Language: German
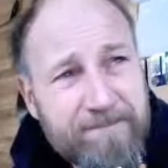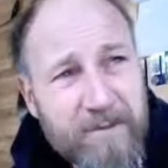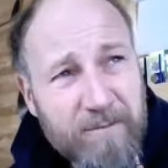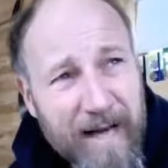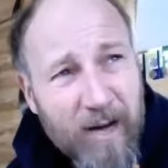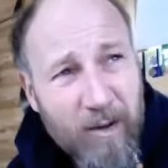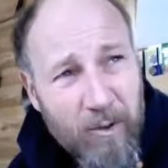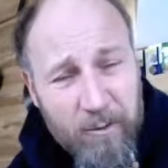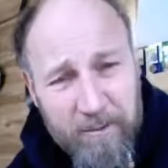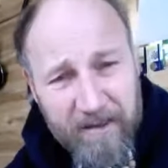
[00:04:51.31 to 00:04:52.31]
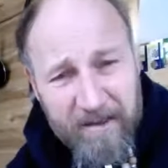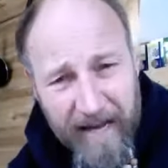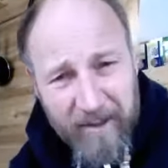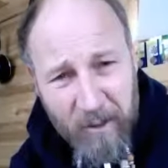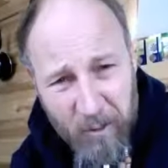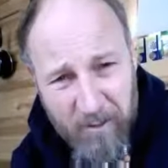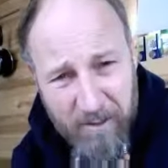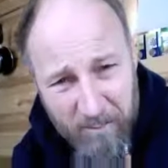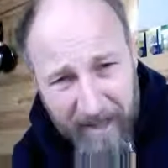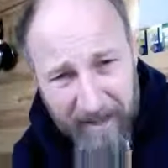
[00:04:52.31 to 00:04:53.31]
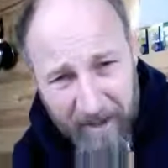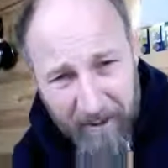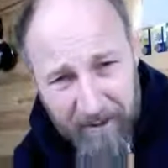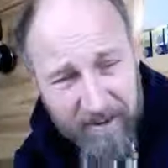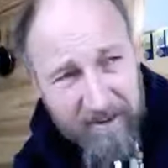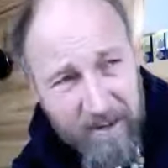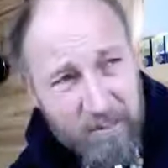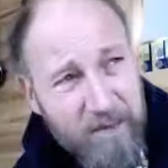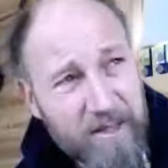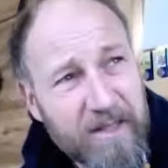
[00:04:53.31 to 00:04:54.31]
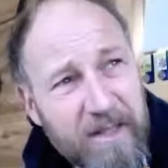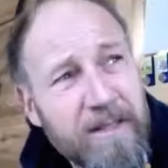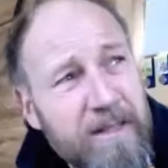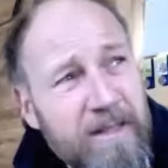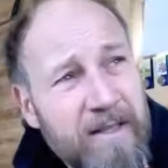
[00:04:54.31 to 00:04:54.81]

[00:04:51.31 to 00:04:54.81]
zwar auch mit TAN-Codes machen könnte, die mir